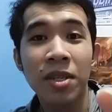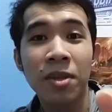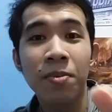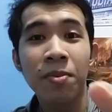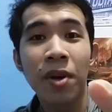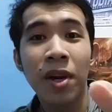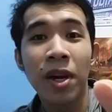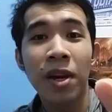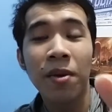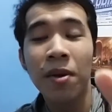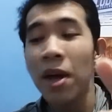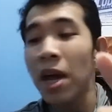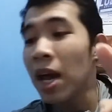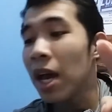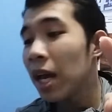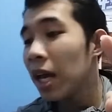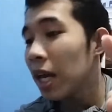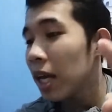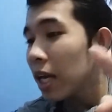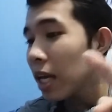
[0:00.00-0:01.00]
as of now.
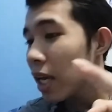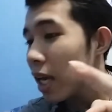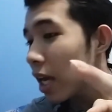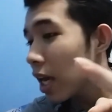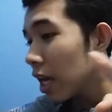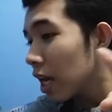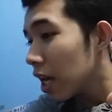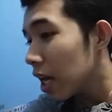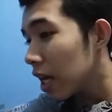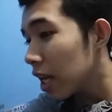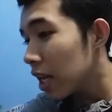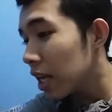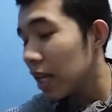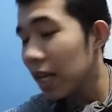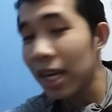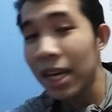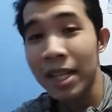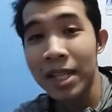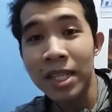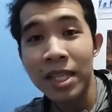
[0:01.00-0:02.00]
And
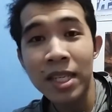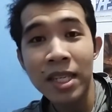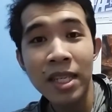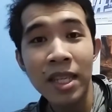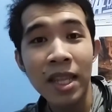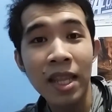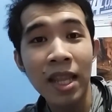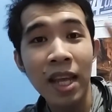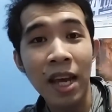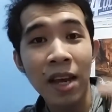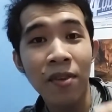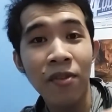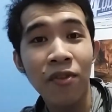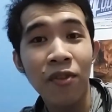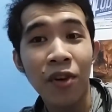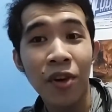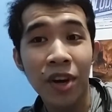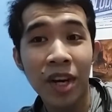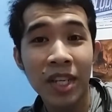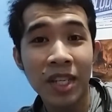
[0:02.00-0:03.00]
it's
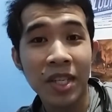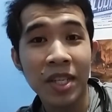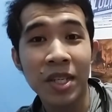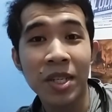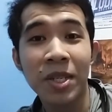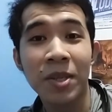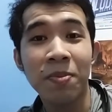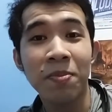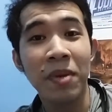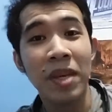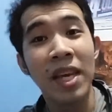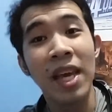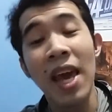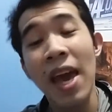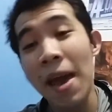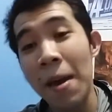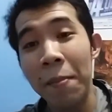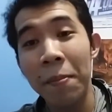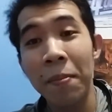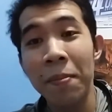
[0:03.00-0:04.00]
9.46
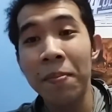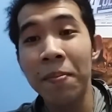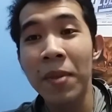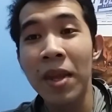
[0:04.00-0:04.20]
p.m.